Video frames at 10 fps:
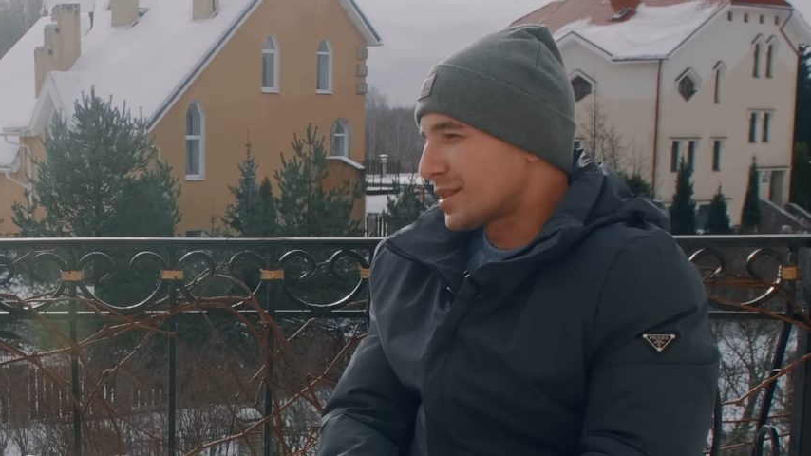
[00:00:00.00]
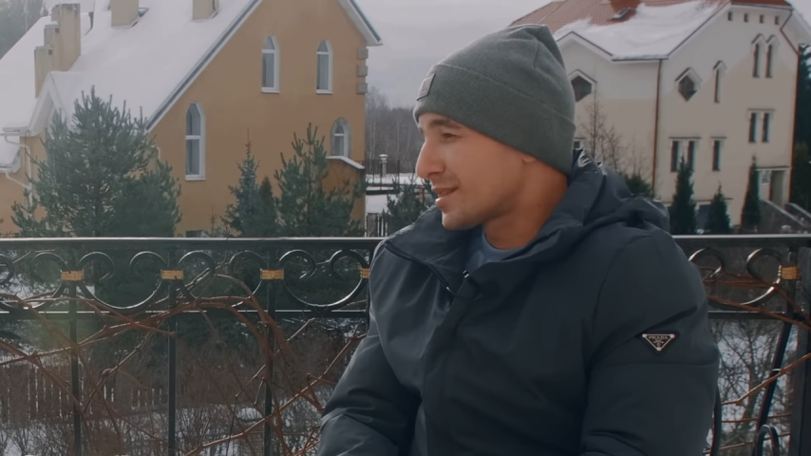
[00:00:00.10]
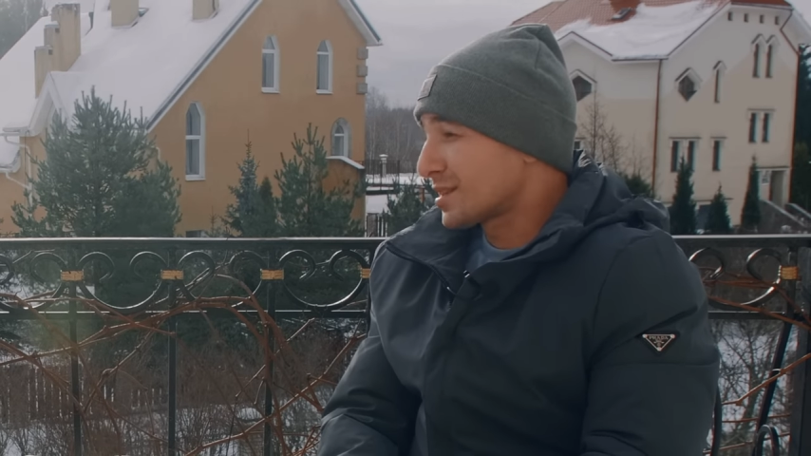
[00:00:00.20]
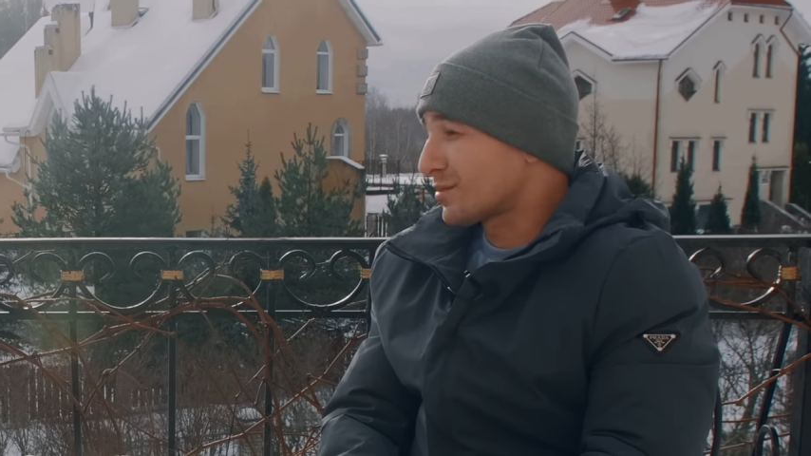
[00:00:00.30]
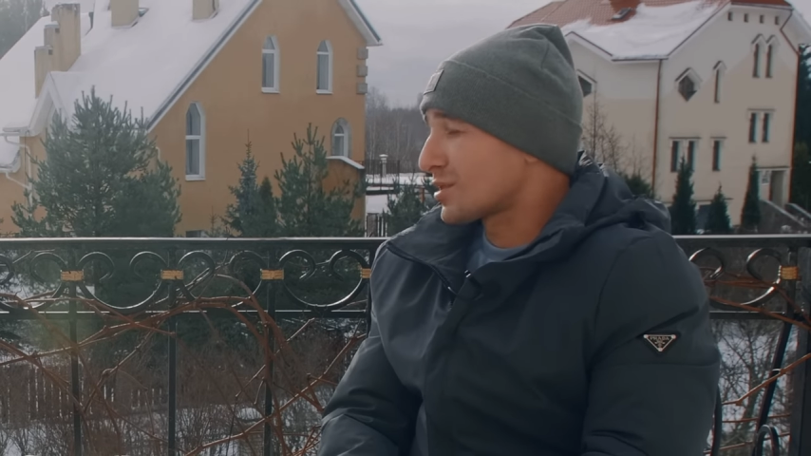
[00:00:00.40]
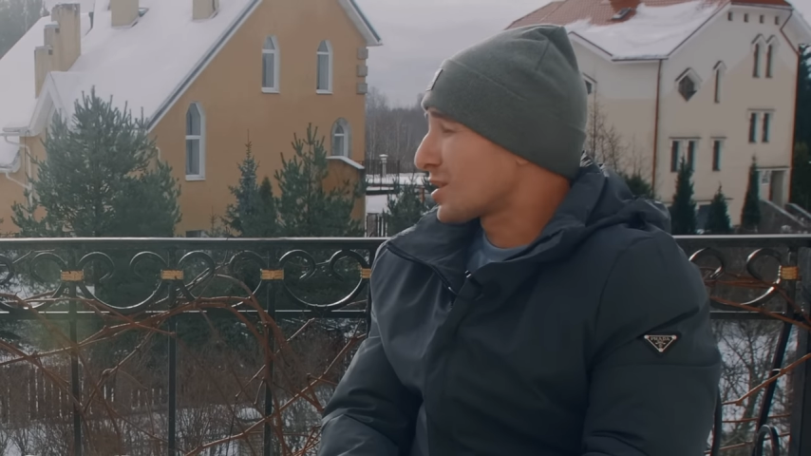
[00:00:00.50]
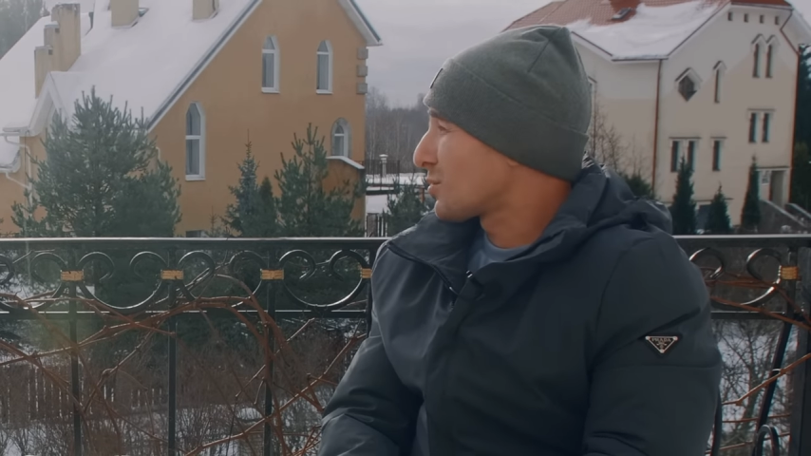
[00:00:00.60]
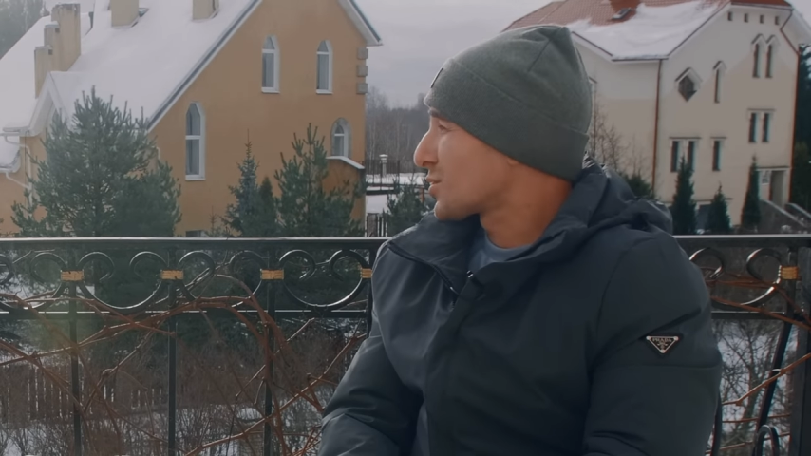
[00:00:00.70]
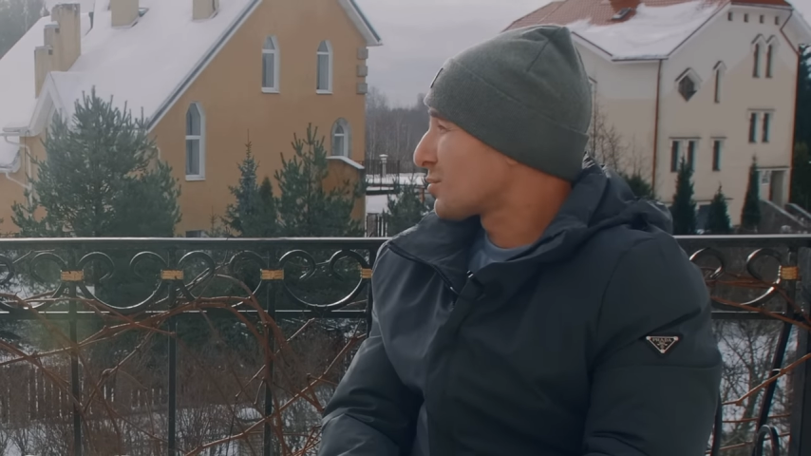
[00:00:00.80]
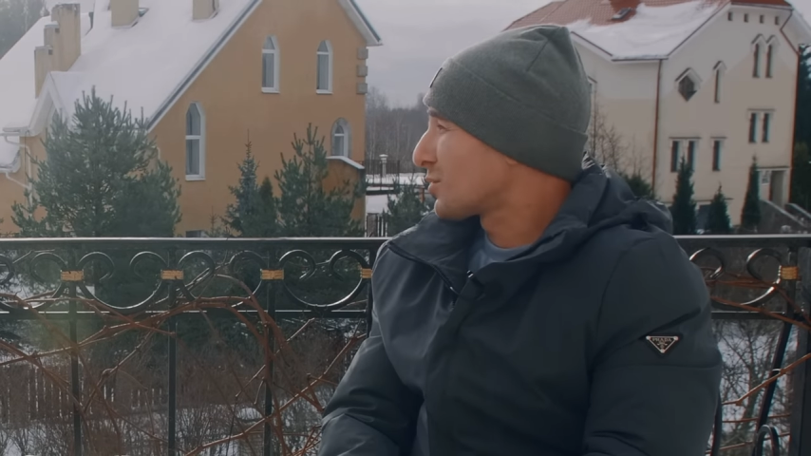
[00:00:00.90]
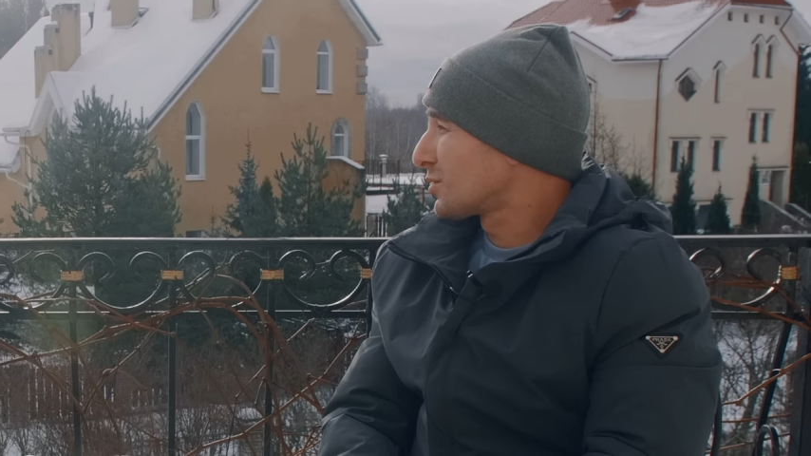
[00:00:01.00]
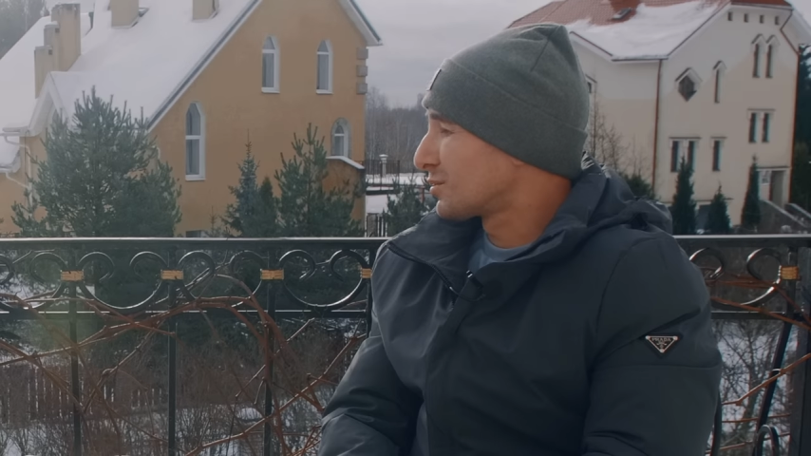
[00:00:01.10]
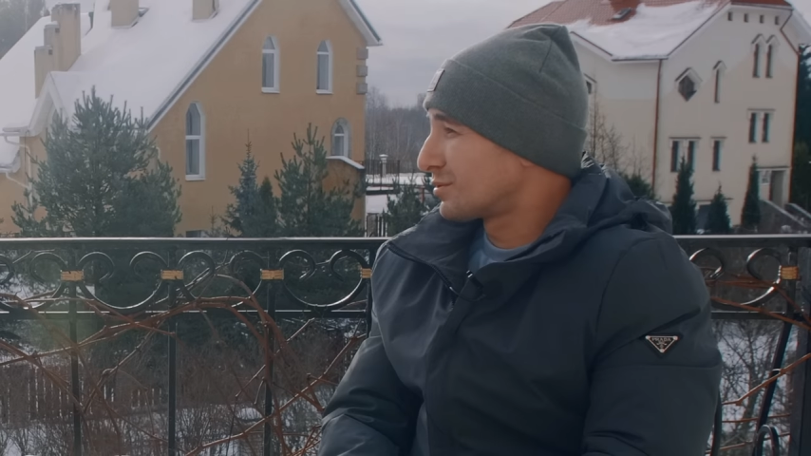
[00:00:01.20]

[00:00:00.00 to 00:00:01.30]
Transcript: естественно, само собой